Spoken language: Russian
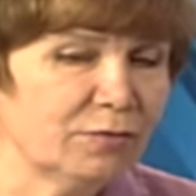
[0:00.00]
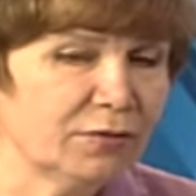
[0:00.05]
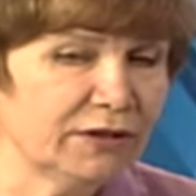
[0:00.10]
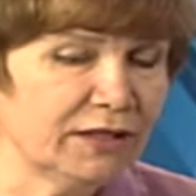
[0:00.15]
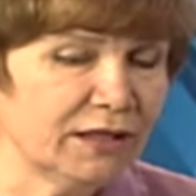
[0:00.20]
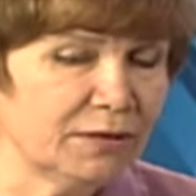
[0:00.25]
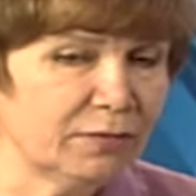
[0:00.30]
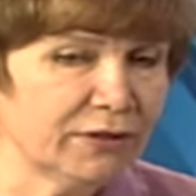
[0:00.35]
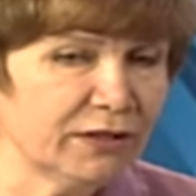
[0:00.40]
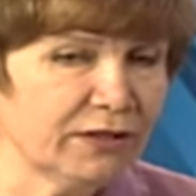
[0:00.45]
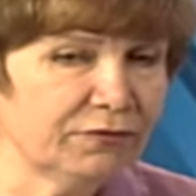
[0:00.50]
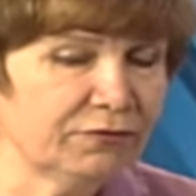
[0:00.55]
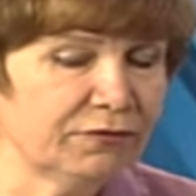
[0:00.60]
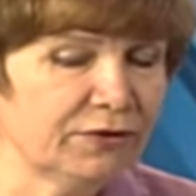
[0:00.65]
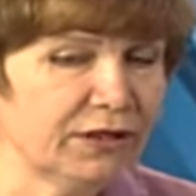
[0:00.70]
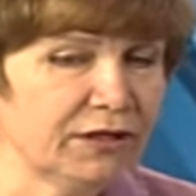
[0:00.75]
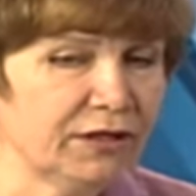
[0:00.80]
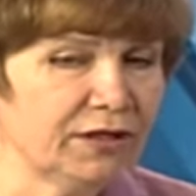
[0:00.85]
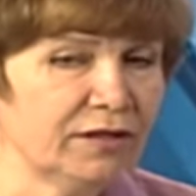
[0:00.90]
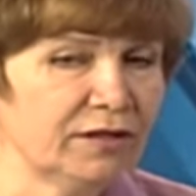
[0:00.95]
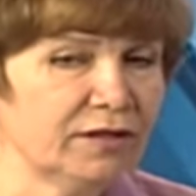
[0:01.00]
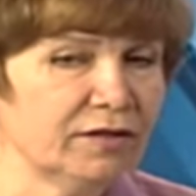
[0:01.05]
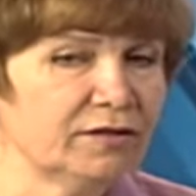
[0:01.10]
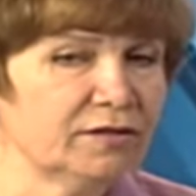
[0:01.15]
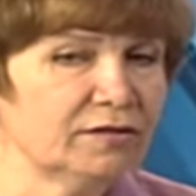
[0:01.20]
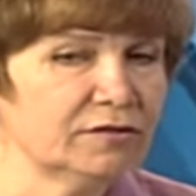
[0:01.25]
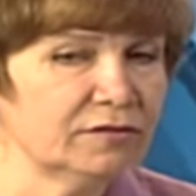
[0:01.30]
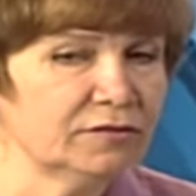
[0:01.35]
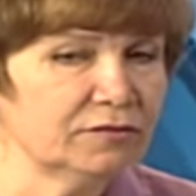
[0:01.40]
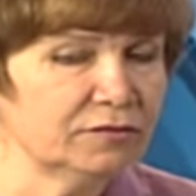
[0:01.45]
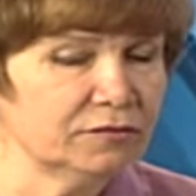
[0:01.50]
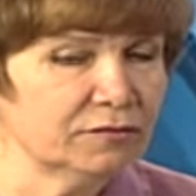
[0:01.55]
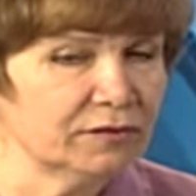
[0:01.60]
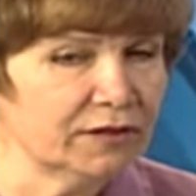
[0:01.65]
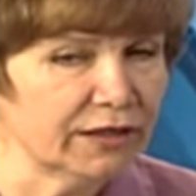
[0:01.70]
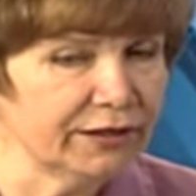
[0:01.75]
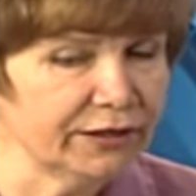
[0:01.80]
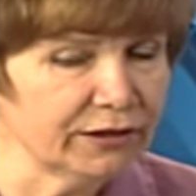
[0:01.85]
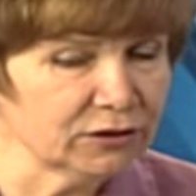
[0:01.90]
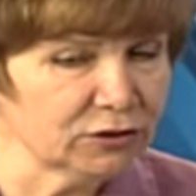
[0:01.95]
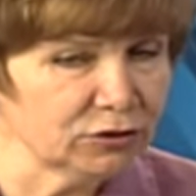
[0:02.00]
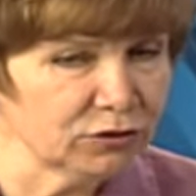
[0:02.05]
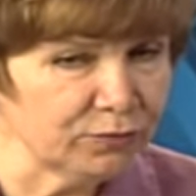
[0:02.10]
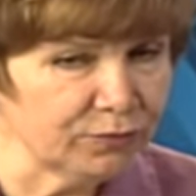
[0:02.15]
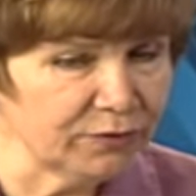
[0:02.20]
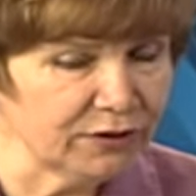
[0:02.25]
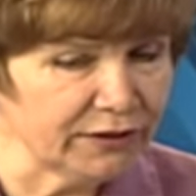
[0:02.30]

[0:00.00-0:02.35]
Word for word: подобрав и э, коррекцию